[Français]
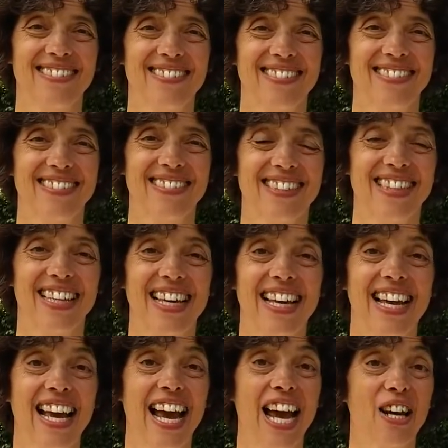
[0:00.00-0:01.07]
fois-ci
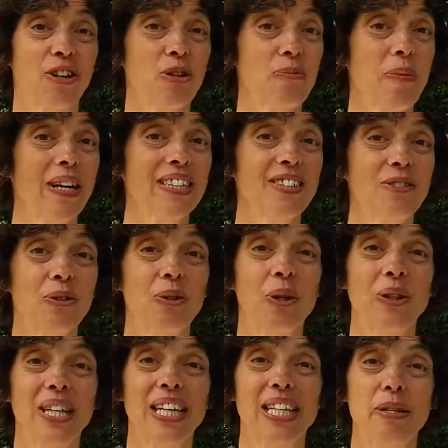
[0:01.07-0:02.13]
Alors, une partie de
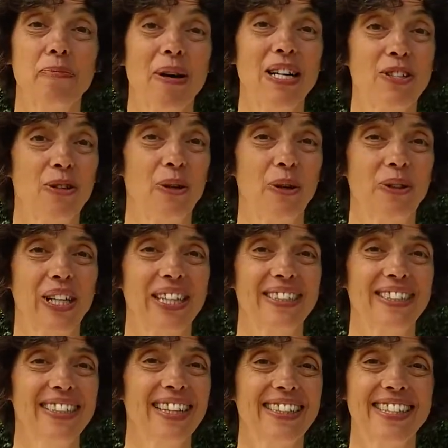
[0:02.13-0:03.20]
notre équipage de l'an
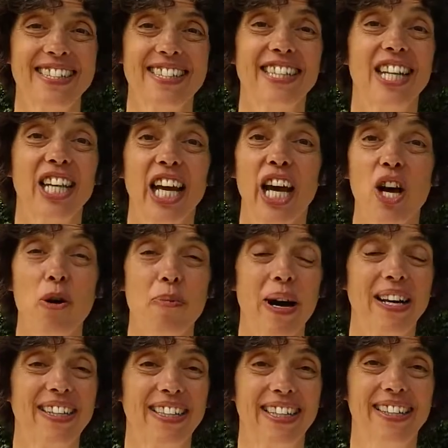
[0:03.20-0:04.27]
dernier a décidé de
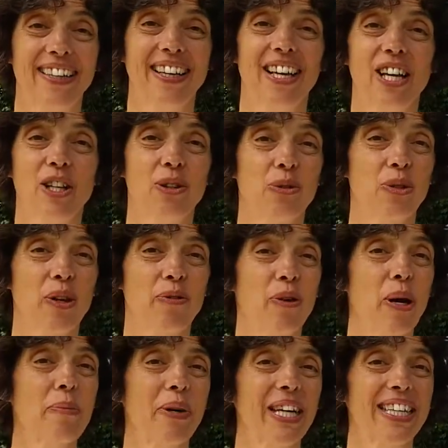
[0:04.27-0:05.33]
réembarquer. Nous
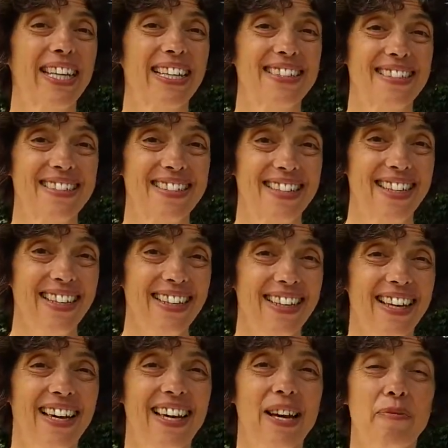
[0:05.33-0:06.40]
avons Emery Castier,
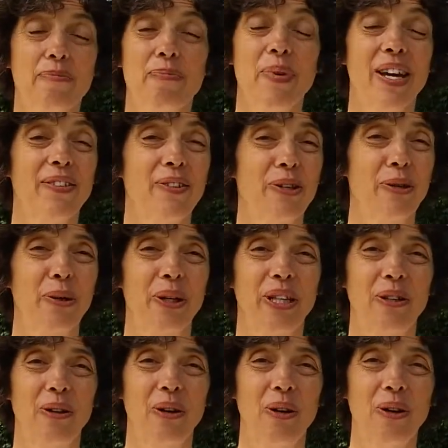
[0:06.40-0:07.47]
merveilleux
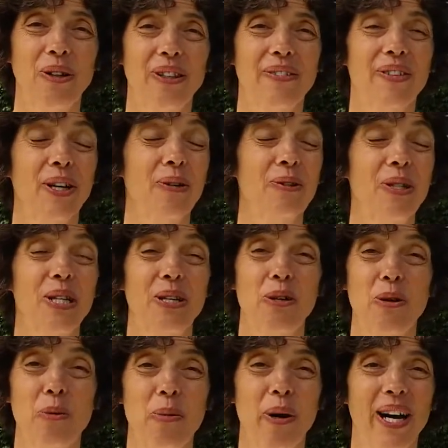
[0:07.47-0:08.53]
rigologue, Véronique
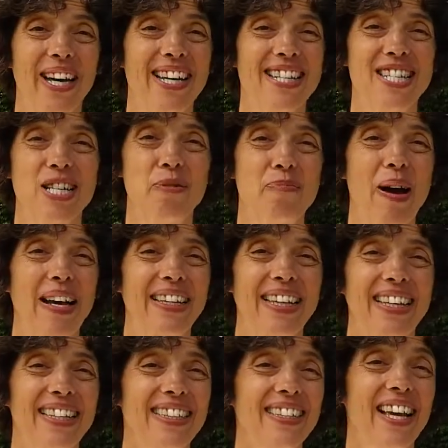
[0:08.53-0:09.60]
Liebray, Gilles
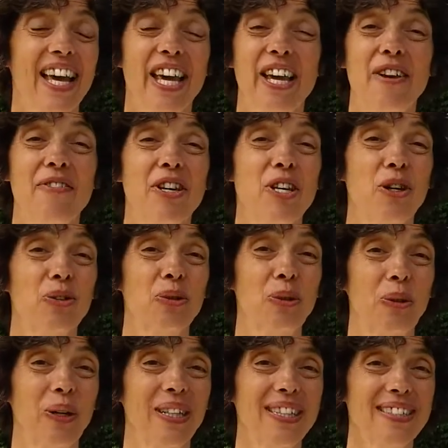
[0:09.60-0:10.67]
Bacry, éveilleur de
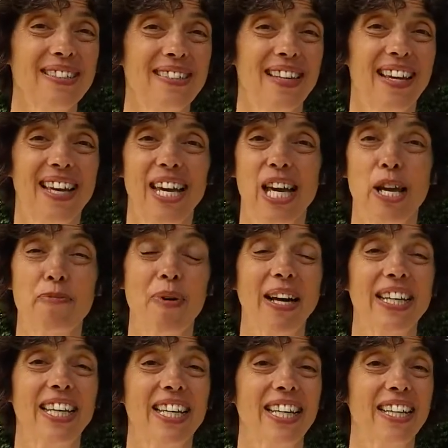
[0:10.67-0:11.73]
choristes, et
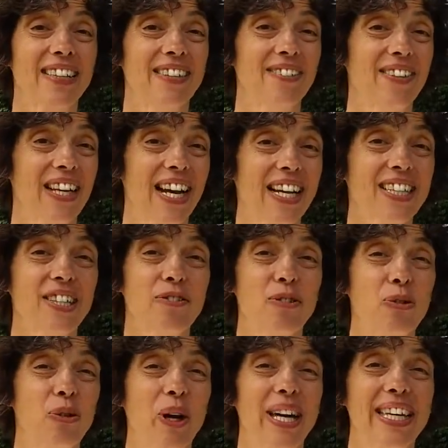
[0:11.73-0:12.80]
Marc et Cathy qui vont
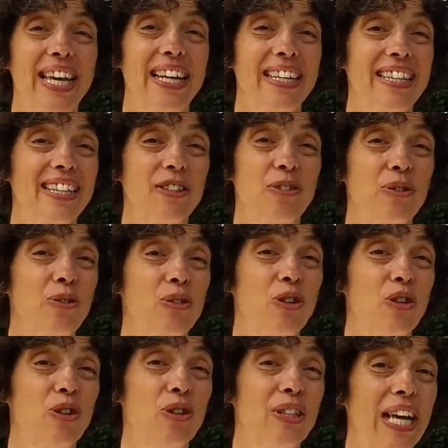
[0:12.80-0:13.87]
nous régaler
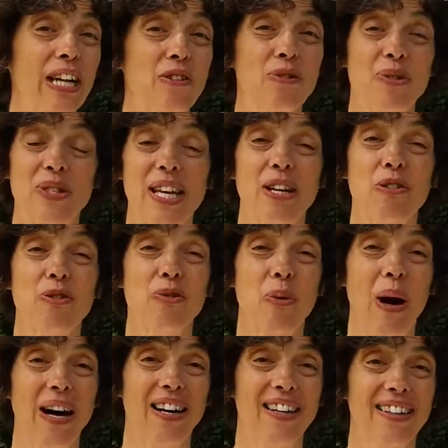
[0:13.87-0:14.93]
d'un concert le
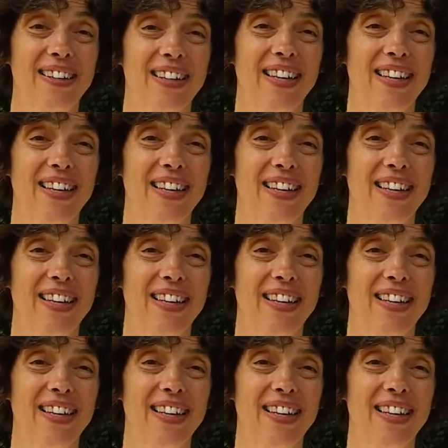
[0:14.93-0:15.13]
soir.